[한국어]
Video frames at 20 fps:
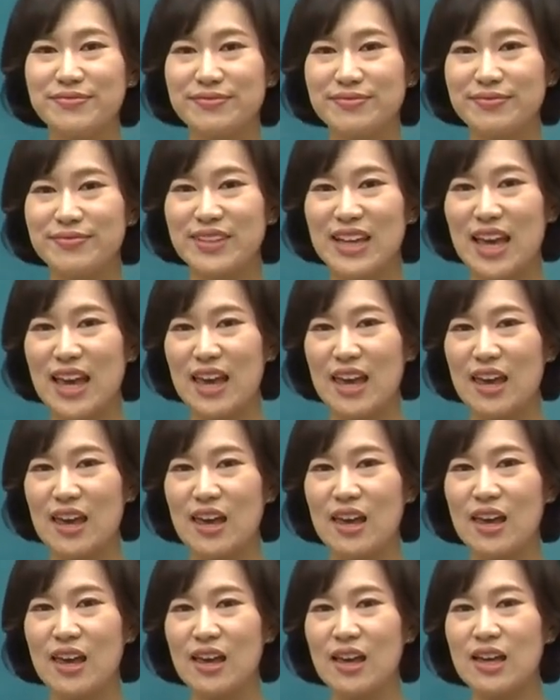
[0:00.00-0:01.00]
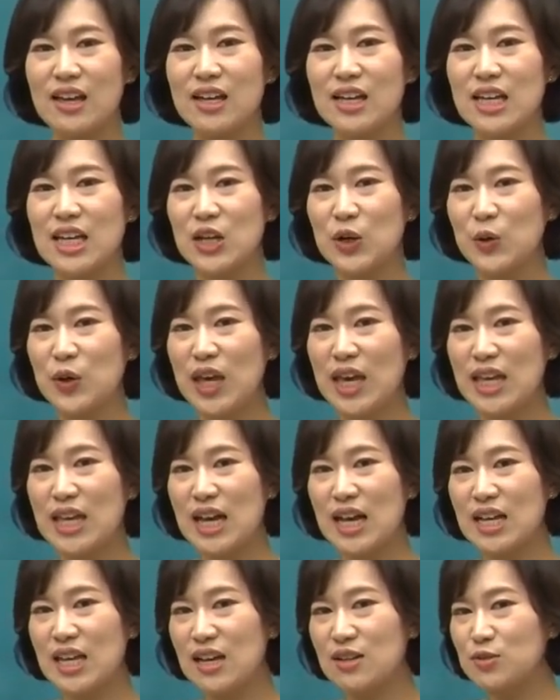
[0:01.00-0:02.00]
네, 이렇게
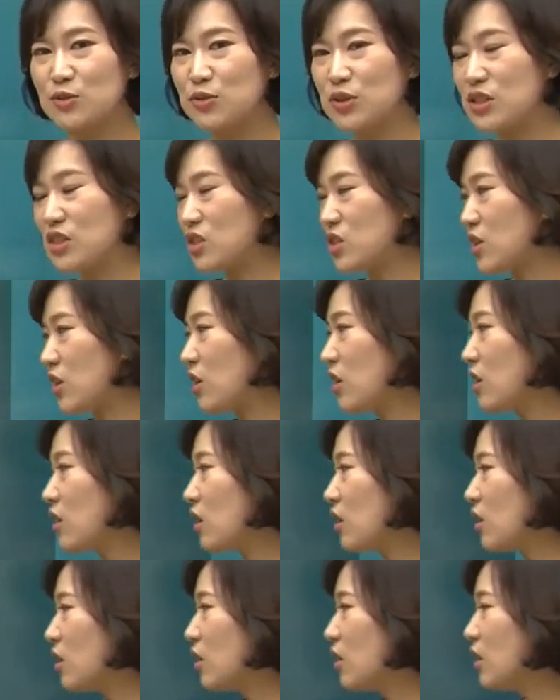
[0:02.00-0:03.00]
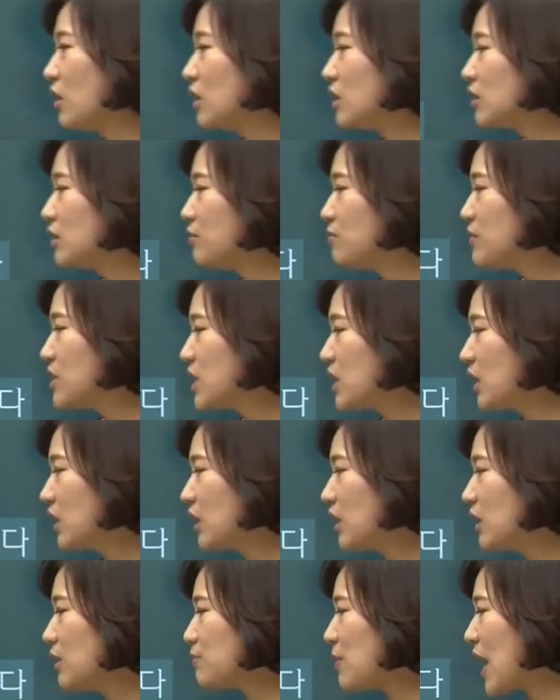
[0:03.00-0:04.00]
이야기할 수 있죠.
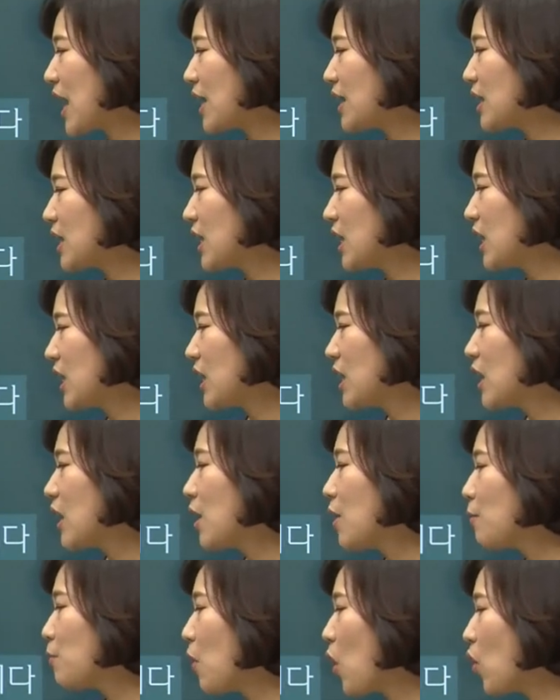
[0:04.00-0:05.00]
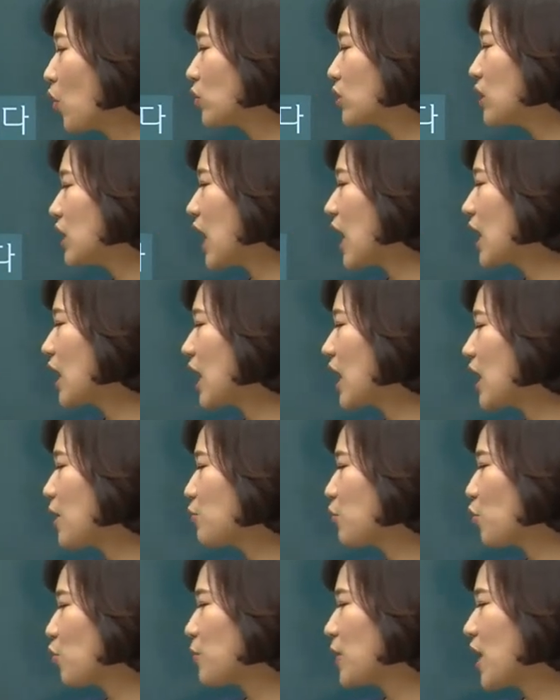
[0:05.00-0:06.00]
음식을 많이 먹다가
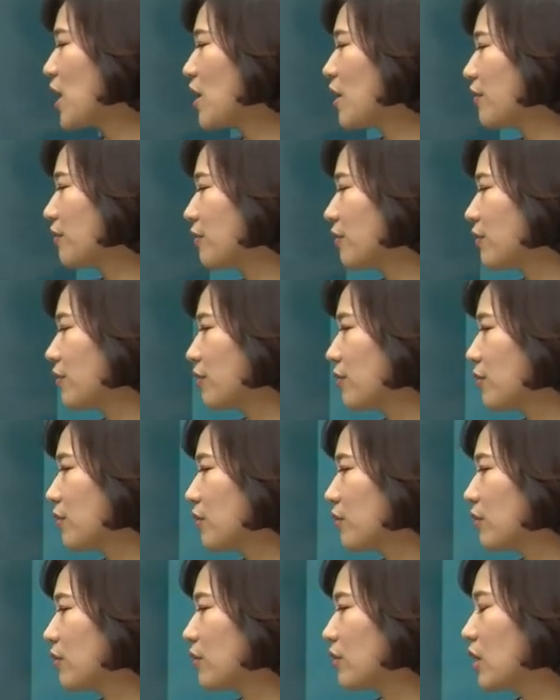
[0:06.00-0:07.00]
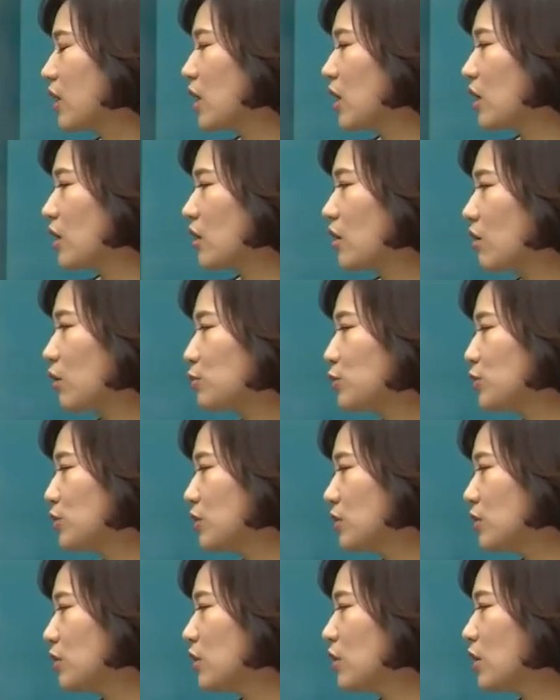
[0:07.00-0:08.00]
보면 여러분
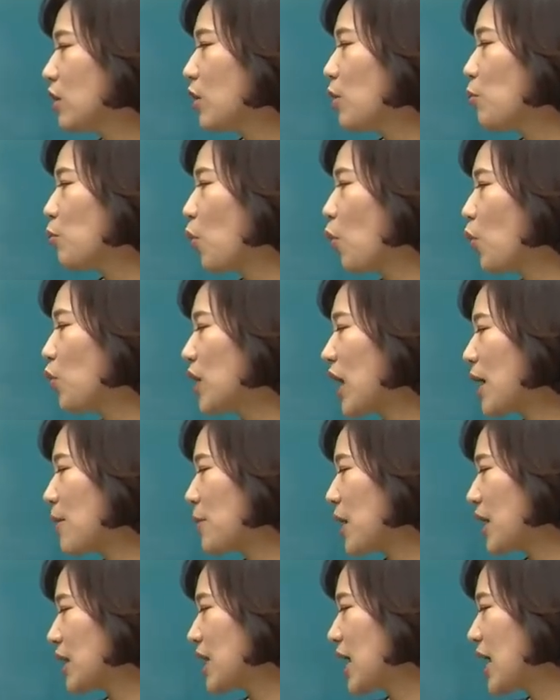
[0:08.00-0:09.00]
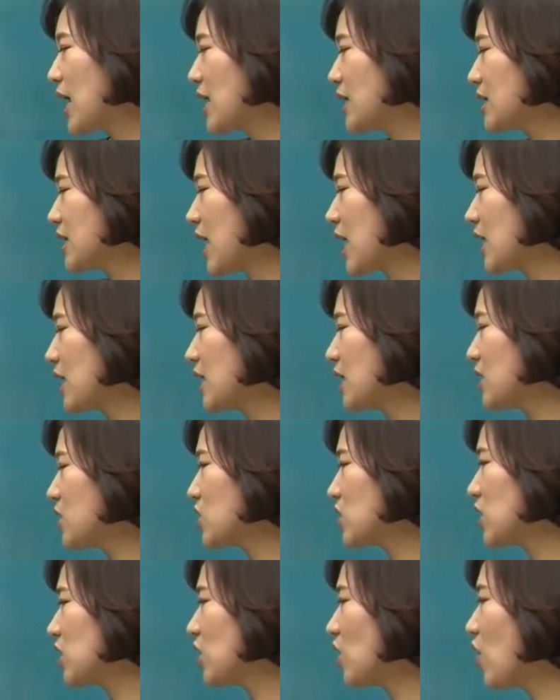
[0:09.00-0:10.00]
보나마나 살이
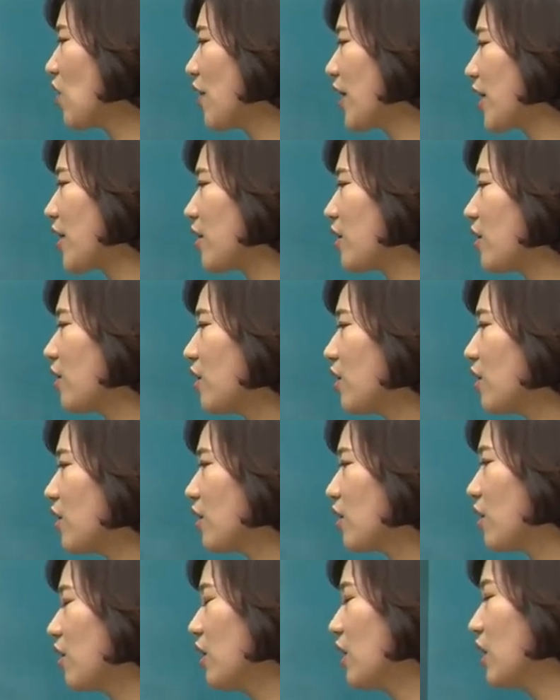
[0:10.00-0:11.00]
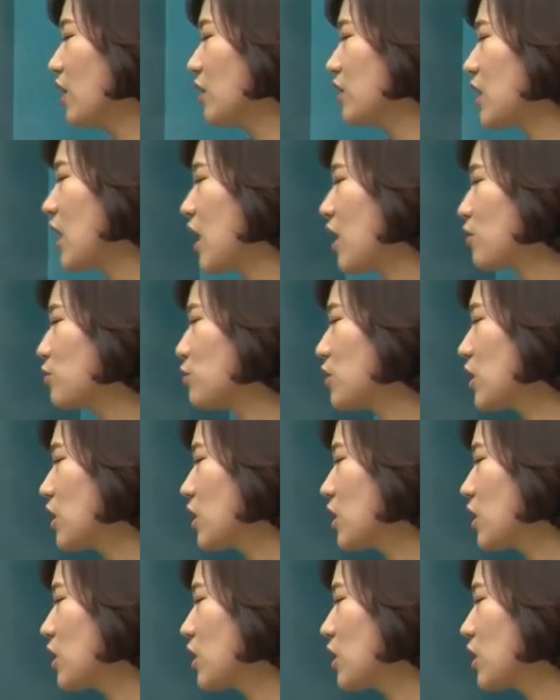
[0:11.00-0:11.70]
찔 거예요. 네, 우리